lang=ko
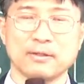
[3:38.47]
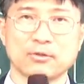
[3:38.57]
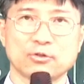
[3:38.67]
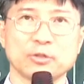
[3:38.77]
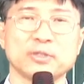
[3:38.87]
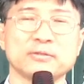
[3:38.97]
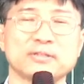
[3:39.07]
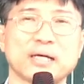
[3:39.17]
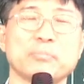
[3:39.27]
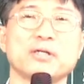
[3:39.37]
그러면
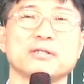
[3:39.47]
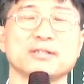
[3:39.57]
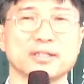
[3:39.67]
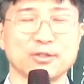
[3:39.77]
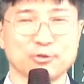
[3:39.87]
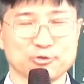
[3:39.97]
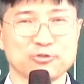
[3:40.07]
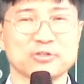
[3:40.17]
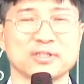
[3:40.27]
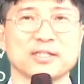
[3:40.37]
담배를 끊게 되고
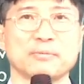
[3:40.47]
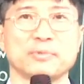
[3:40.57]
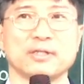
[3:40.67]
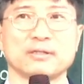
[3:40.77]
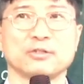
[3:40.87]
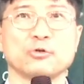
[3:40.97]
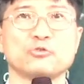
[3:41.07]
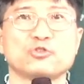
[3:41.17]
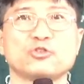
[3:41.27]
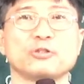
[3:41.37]
술을 끊게 됩니다.
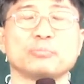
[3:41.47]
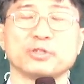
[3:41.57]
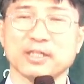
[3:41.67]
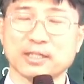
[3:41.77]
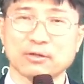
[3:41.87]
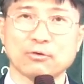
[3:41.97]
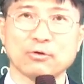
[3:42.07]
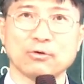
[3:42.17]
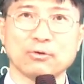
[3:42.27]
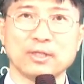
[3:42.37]
더러운 죄들을 버리게
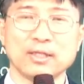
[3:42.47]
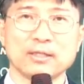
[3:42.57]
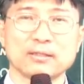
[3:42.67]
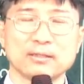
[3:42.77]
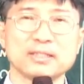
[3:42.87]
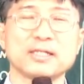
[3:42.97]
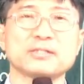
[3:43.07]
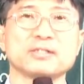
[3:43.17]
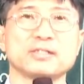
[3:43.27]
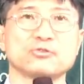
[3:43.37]
되고
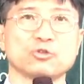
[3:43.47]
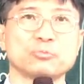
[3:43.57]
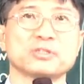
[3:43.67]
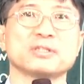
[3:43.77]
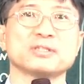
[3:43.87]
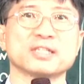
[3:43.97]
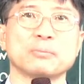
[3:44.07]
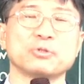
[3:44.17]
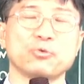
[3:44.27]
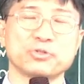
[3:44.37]
거리에서 이제 조금 더
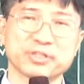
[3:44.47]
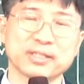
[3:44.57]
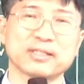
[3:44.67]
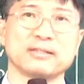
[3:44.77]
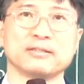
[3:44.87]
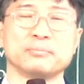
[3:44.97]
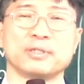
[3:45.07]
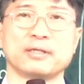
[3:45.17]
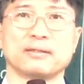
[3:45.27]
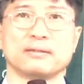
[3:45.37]
성장하면 외치게 되는
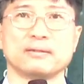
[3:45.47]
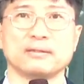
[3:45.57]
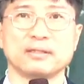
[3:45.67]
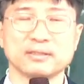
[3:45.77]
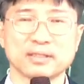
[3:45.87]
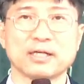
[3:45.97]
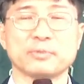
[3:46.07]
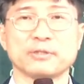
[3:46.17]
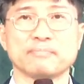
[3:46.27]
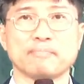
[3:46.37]
겁니다.
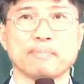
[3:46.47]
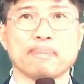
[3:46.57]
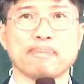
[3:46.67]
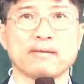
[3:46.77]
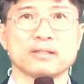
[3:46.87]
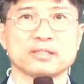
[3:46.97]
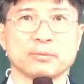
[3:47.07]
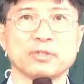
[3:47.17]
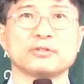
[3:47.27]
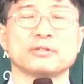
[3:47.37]
형제라면
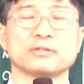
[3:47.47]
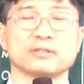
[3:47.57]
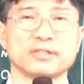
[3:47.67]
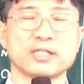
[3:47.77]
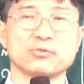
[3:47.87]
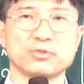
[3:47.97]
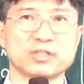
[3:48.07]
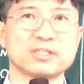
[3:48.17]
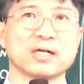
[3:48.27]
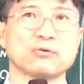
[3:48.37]
자매들은 거리에서
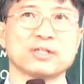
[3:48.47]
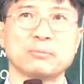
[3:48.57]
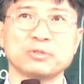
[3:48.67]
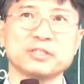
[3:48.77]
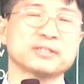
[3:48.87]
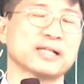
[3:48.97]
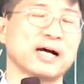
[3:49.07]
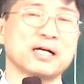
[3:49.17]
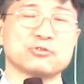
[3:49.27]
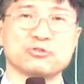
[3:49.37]
외치지 않고 나머지 일은
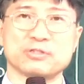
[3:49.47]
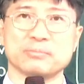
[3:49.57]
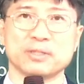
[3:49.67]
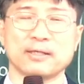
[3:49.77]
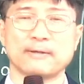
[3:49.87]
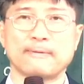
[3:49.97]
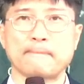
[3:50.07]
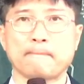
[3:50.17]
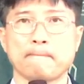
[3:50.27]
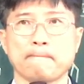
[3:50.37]
다 할 수 있습니다.
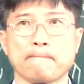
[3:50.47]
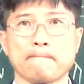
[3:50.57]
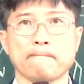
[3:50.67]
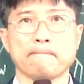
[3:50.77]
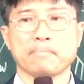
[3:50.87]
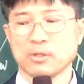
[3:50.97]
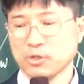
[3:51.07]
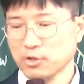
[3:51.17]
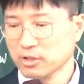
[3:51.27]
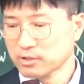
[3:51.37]

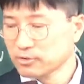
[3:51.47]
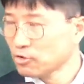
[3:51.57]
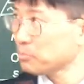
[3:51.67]
이걸 그대로